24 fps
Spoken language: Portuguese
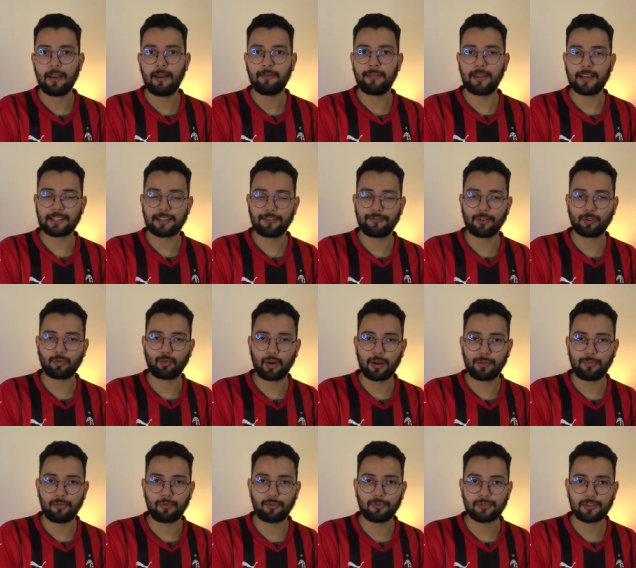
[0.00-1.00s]
nessa vitória
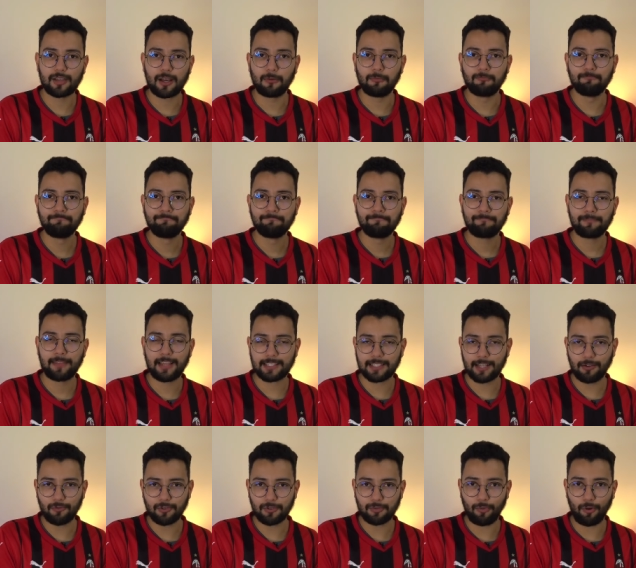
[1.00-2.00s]
por 2 a 1 nessa
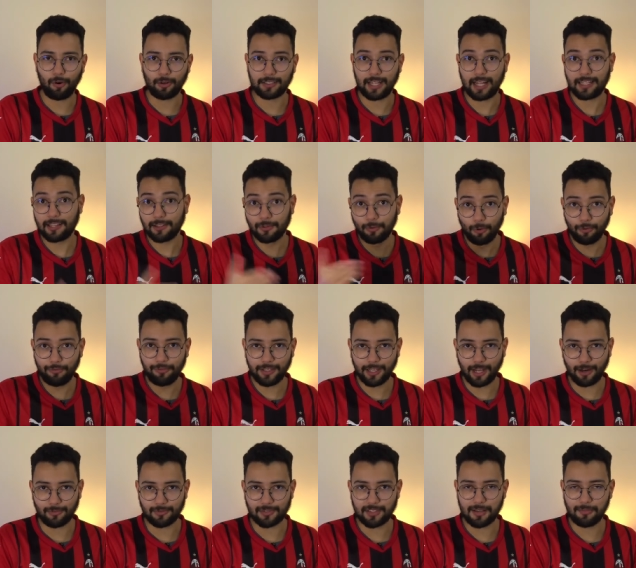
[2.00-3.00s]
última rodada no
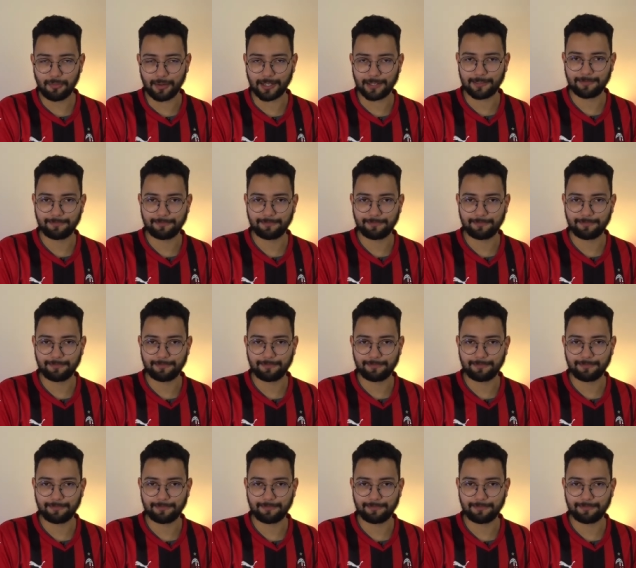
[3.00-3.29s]
final de semana.